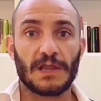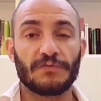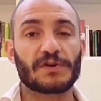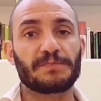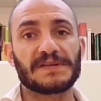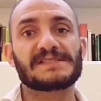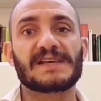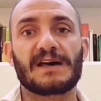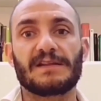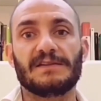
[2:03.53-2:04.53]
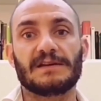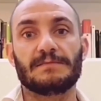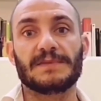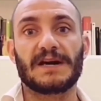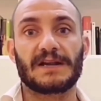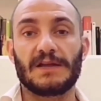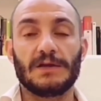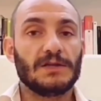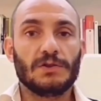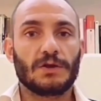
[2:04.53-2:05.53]
a dover pensare di
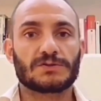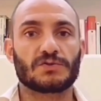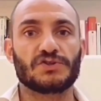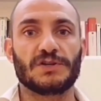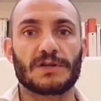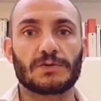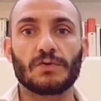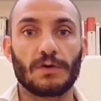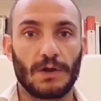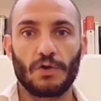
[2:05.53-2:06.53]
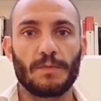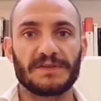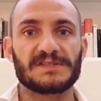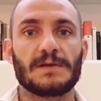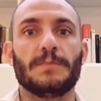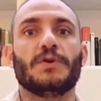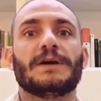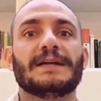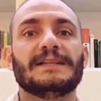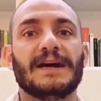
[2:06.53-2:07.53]
cambiare il nostro generatore, come ad esempio
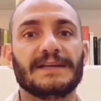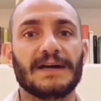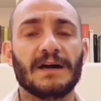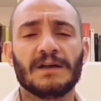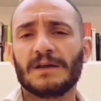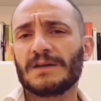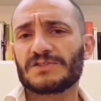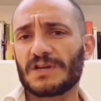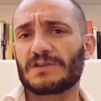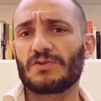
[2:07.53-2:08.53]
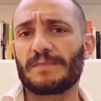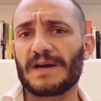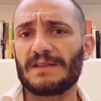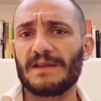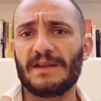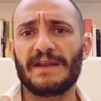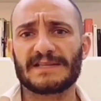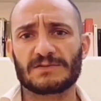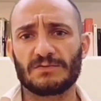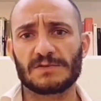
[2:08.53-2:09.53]
la caldaia, certe domande
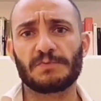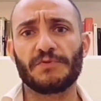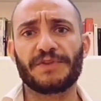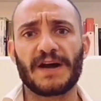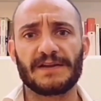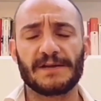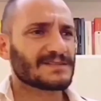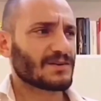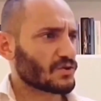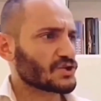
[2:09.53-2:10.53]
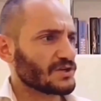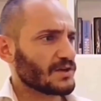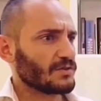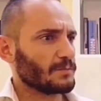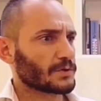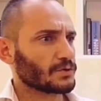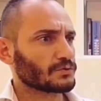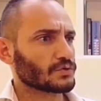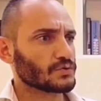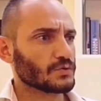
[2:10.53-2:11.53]
nascono spontanee. Starò scegliendo il prodotto